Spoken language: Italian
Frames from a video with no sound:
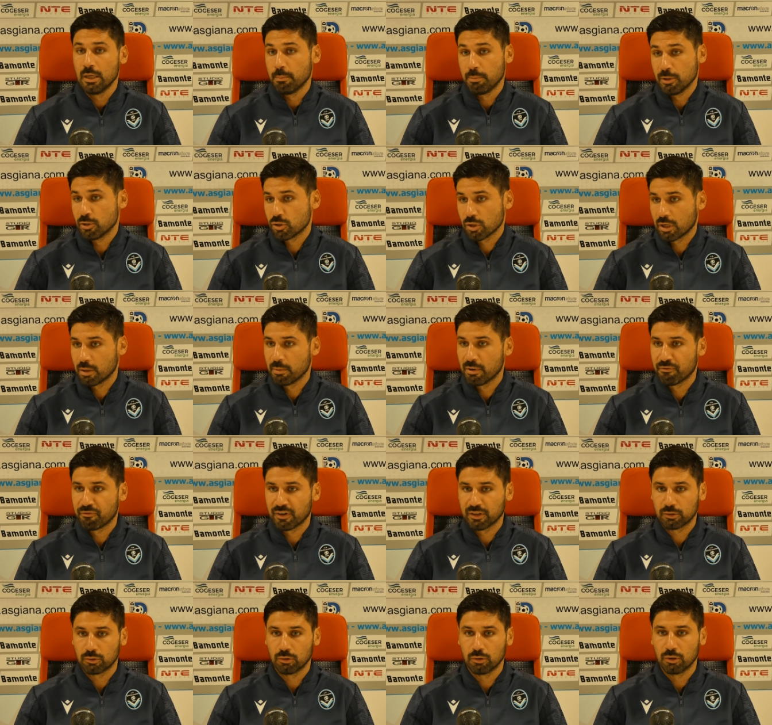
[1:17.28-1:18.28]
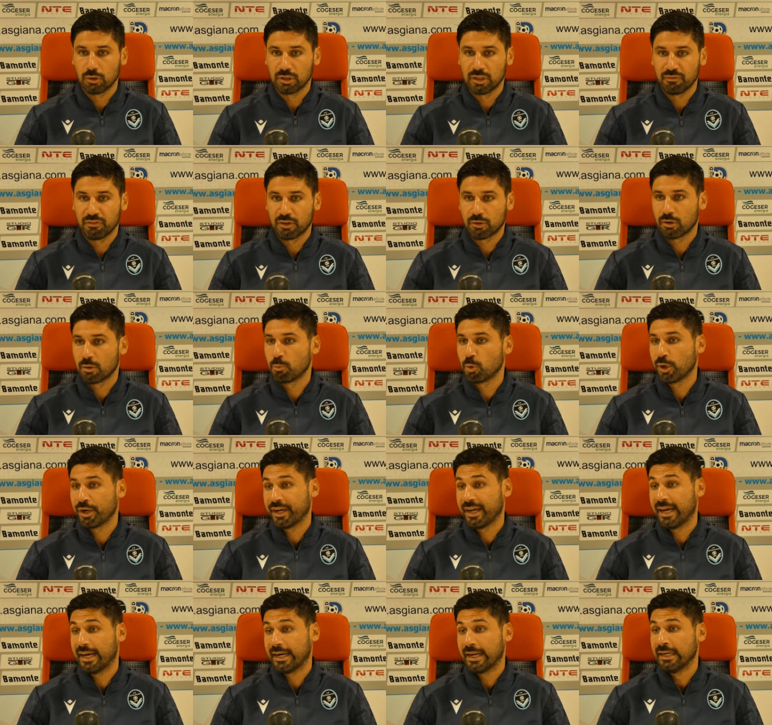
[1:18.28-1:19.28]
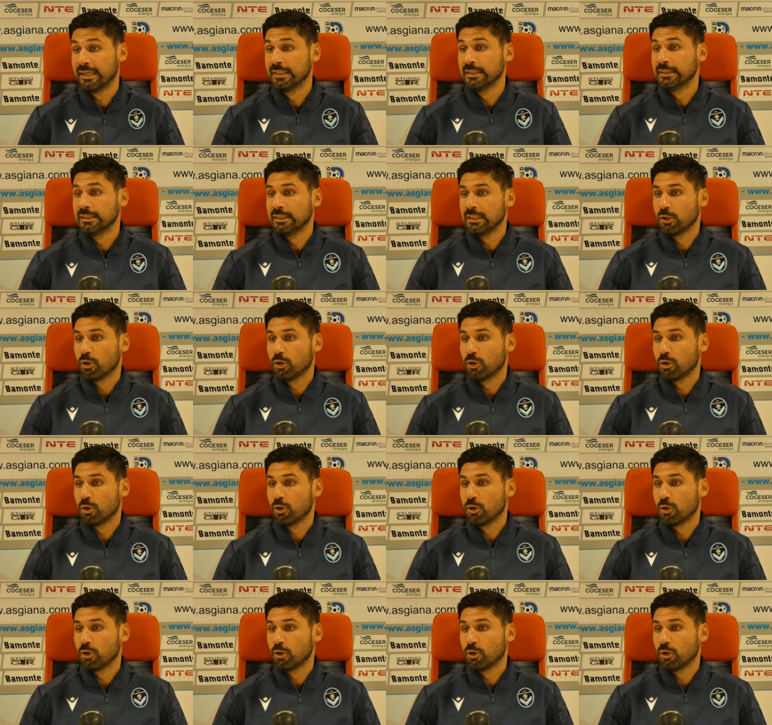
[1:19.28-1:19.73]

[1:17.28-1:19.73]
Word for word: penso che abbiamo fatto davvero una buona gara.